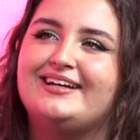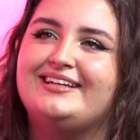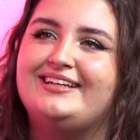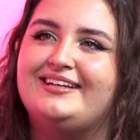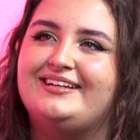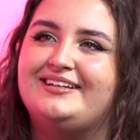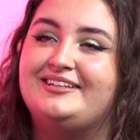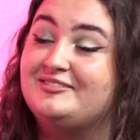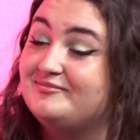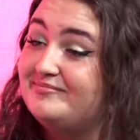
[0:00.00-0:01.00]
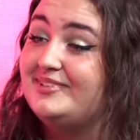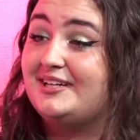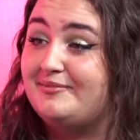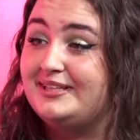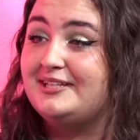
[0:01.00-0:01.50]
y de
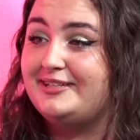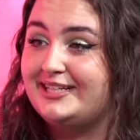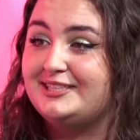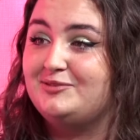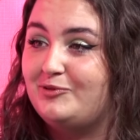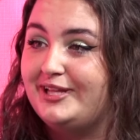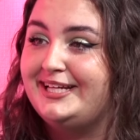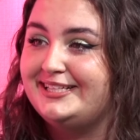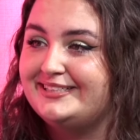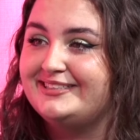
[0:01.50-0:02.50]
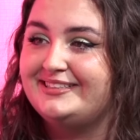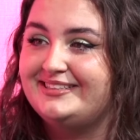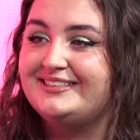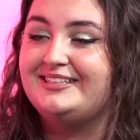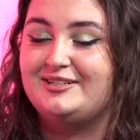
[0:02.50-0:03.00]
repente ver que sí puedes
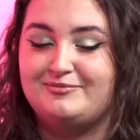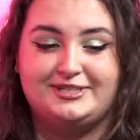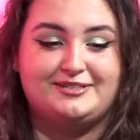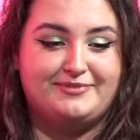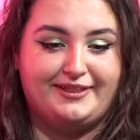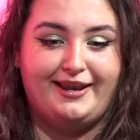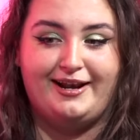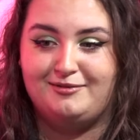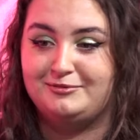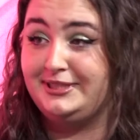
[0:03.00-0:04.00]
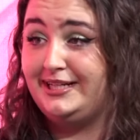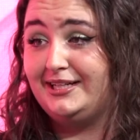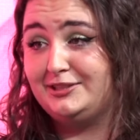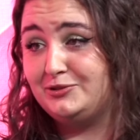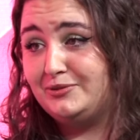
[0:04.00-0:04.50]
claro. y que puedes empezar en la música,
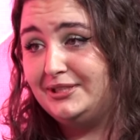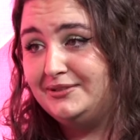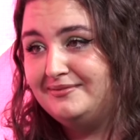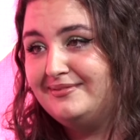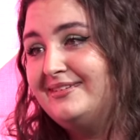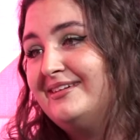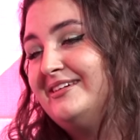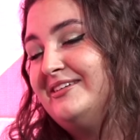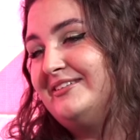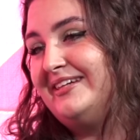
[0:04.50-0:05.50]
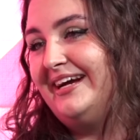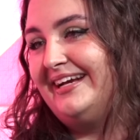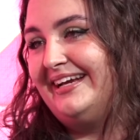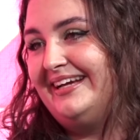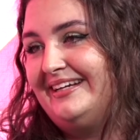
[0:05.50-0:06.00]
que es tu sueño. O sea
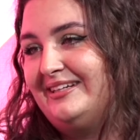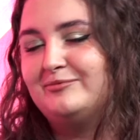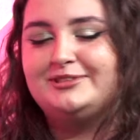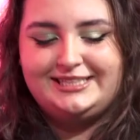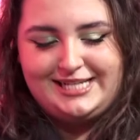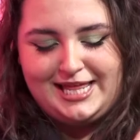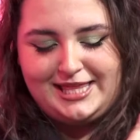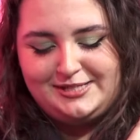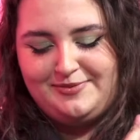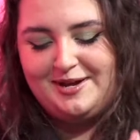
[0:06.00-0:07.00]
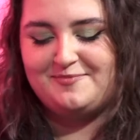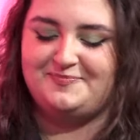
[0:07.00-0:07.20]
que muchas gracias, Bea.